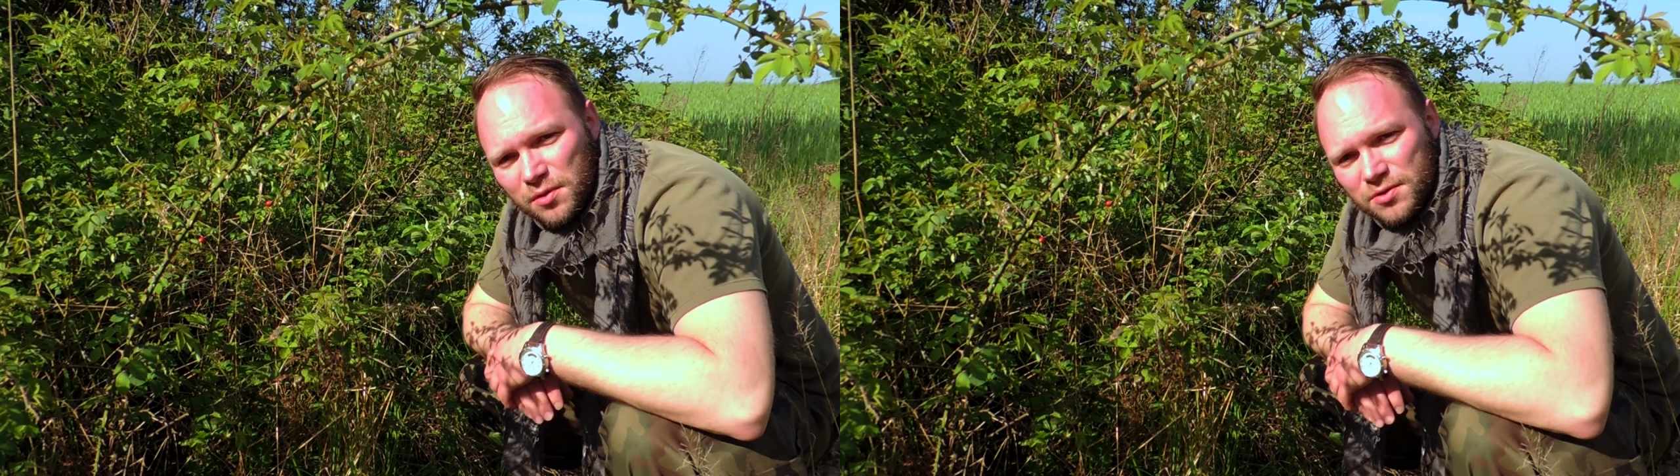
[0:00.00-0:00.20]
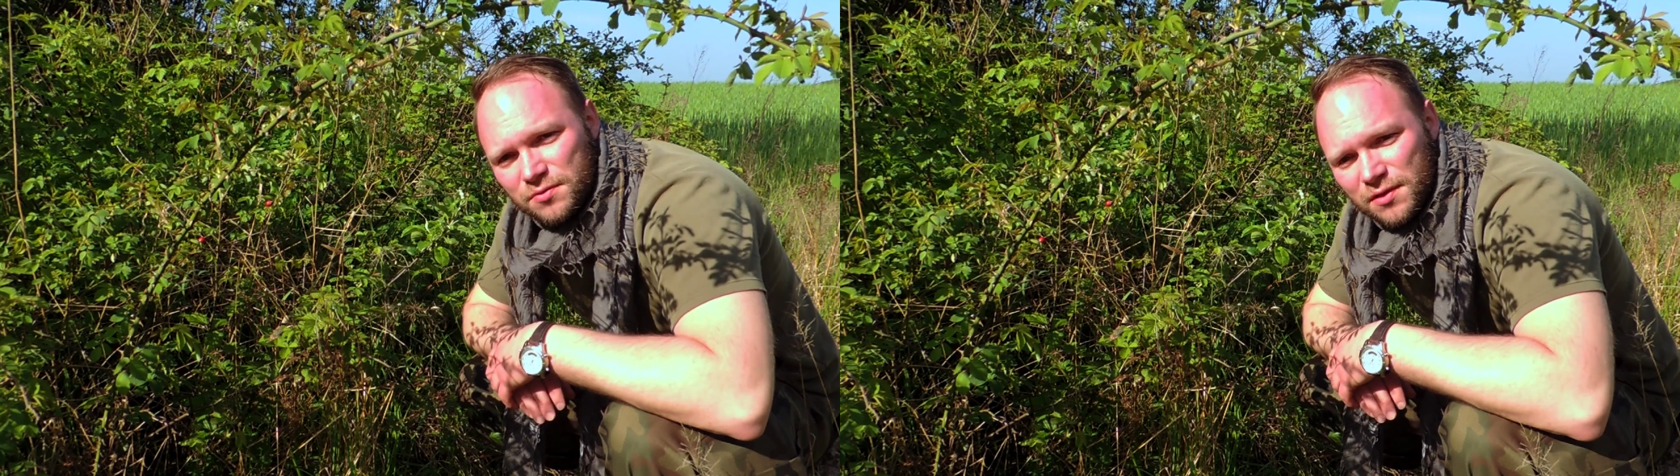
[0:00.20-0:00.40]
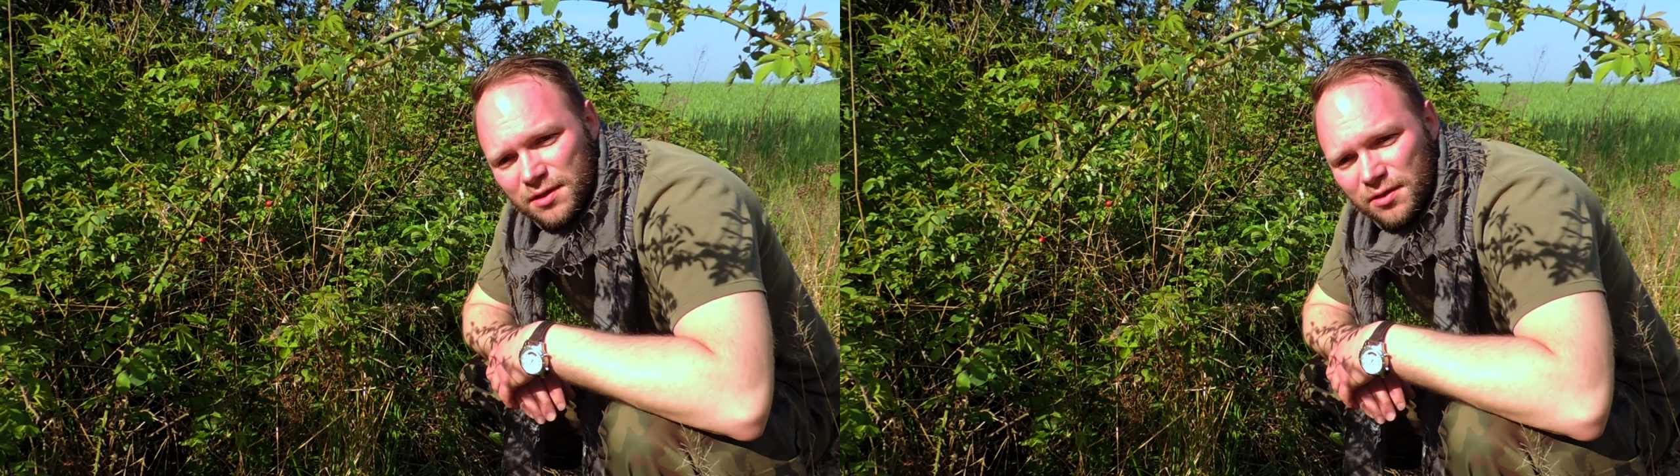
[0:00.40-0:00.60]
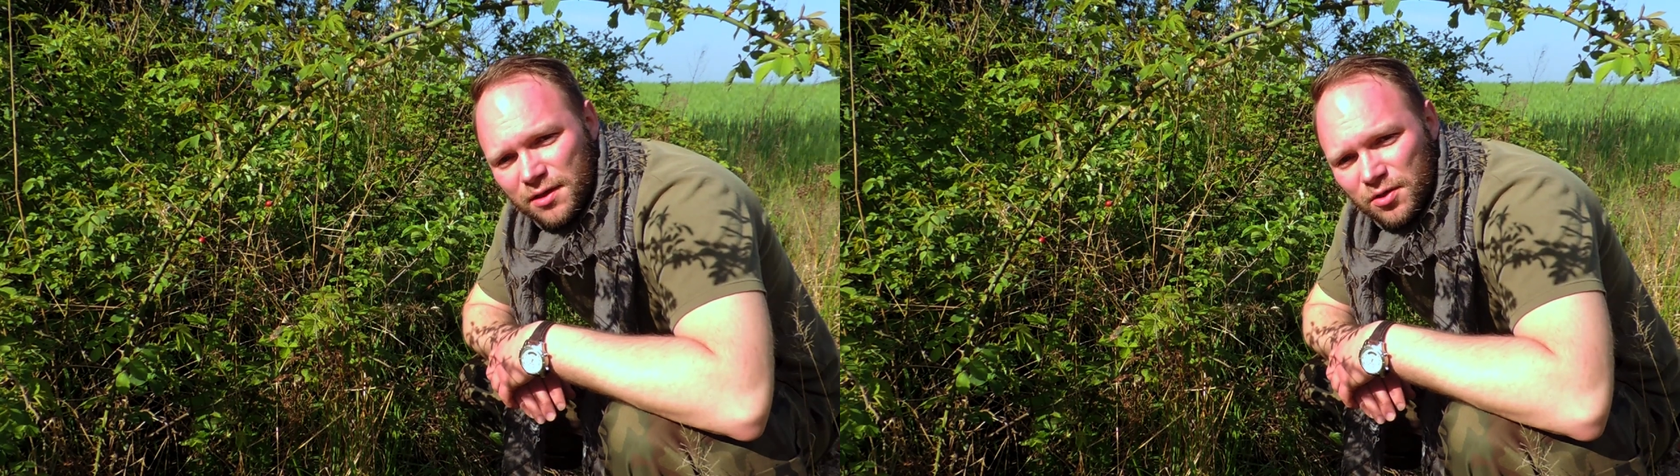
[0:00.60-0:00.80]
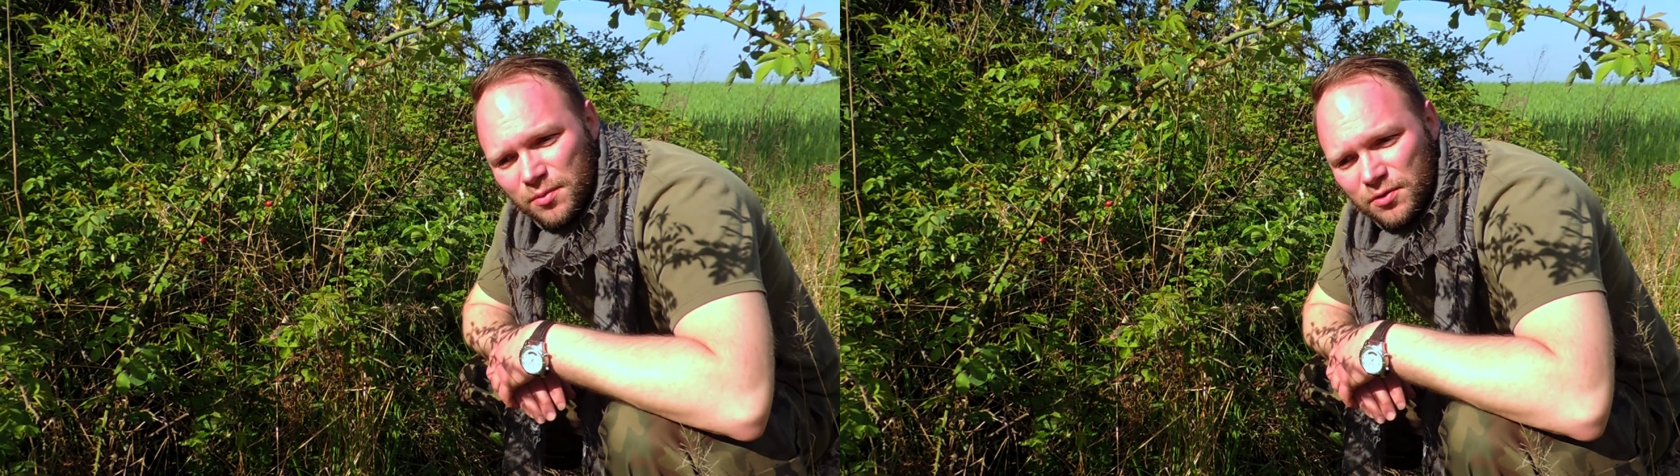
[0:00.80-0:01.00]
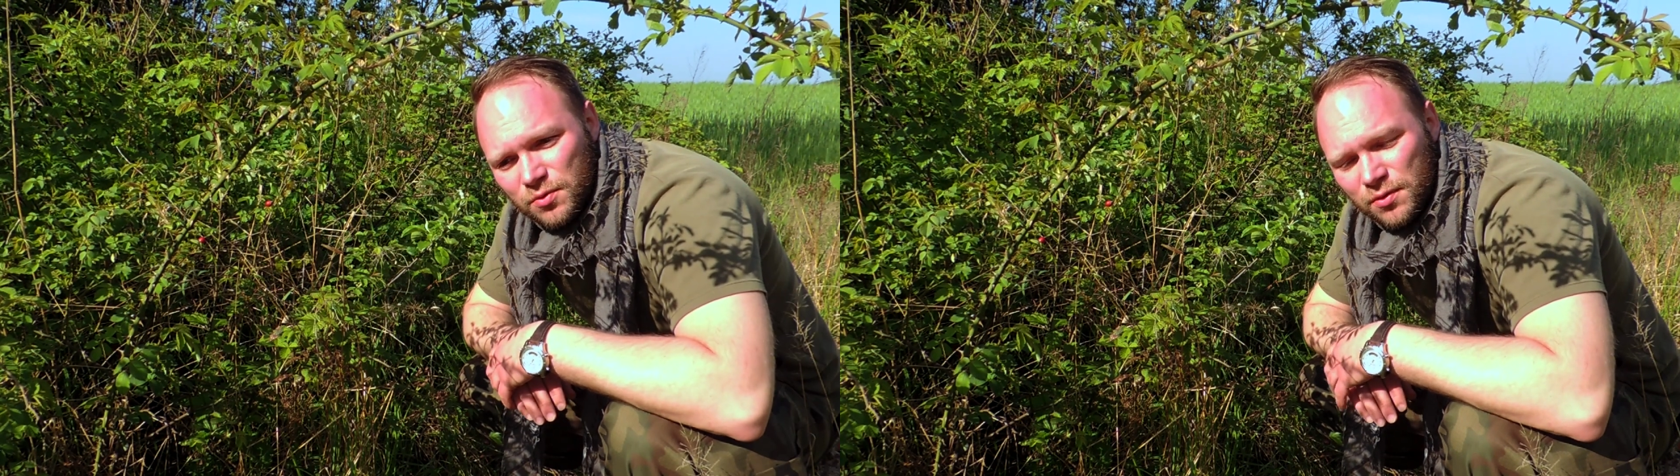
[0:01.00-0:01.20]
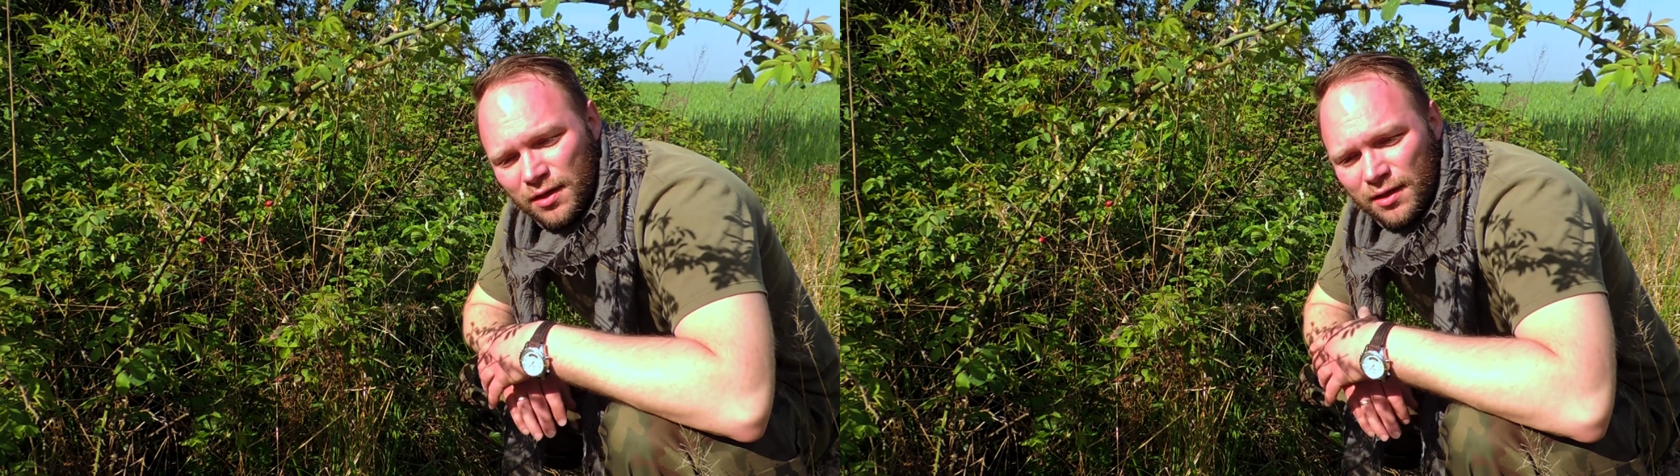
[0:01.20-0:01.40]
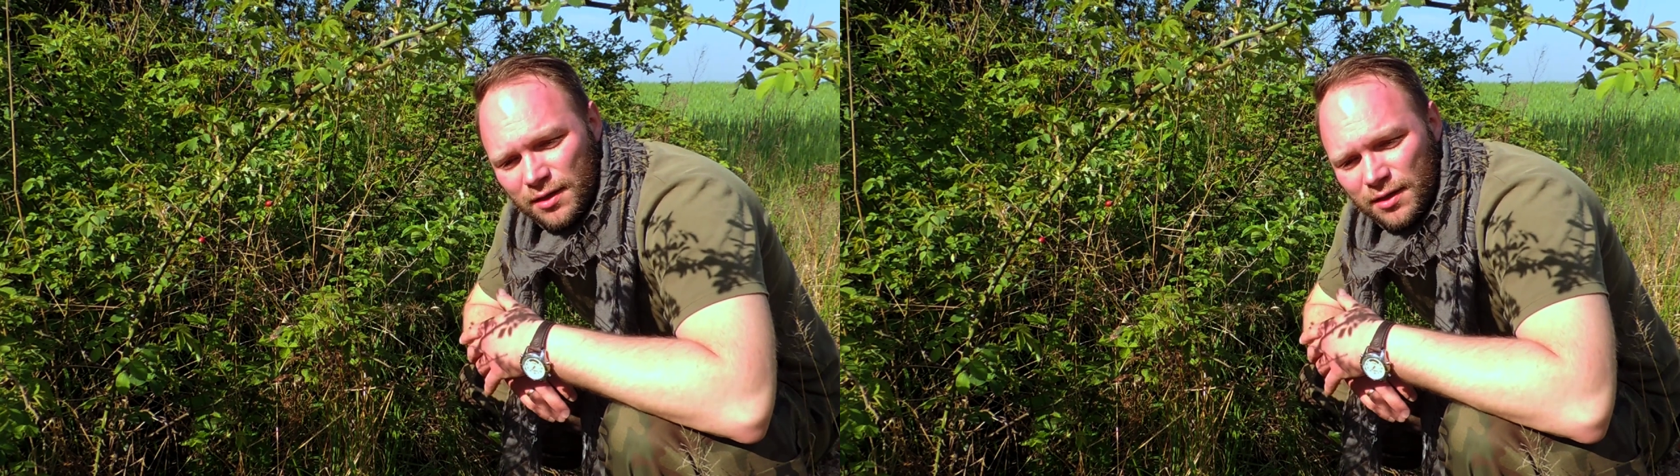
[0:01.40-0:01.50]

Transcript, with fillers: bardzo fajnego aromatu